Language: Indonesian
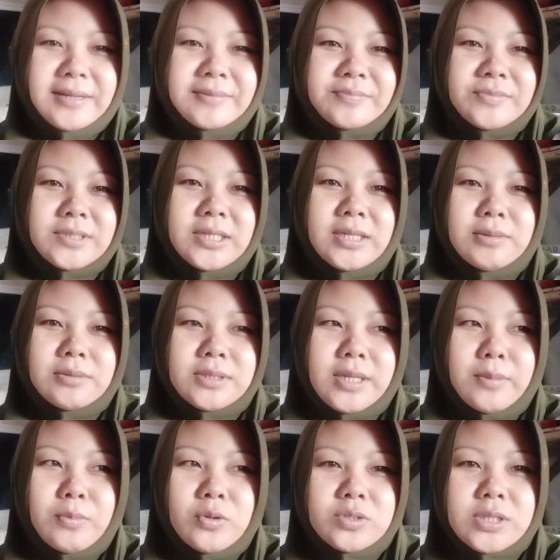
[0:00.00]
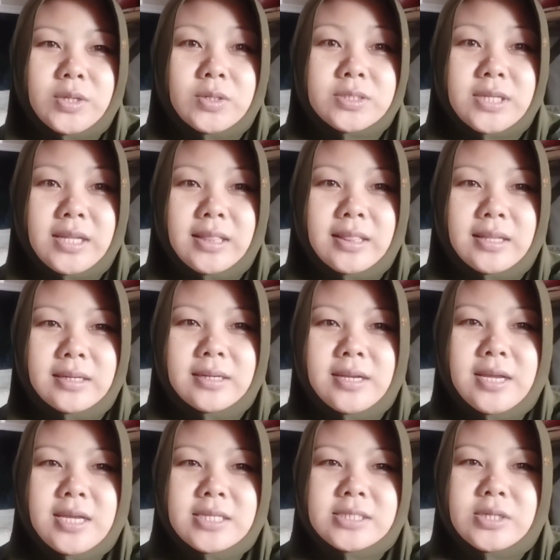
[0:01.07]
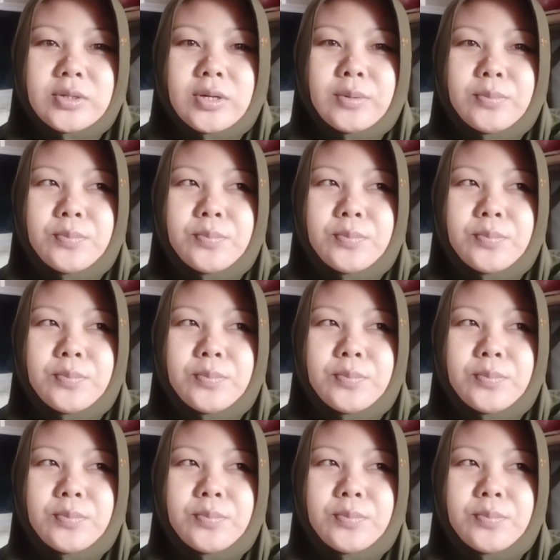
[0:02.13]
jadi saya mau sayur santan saya udah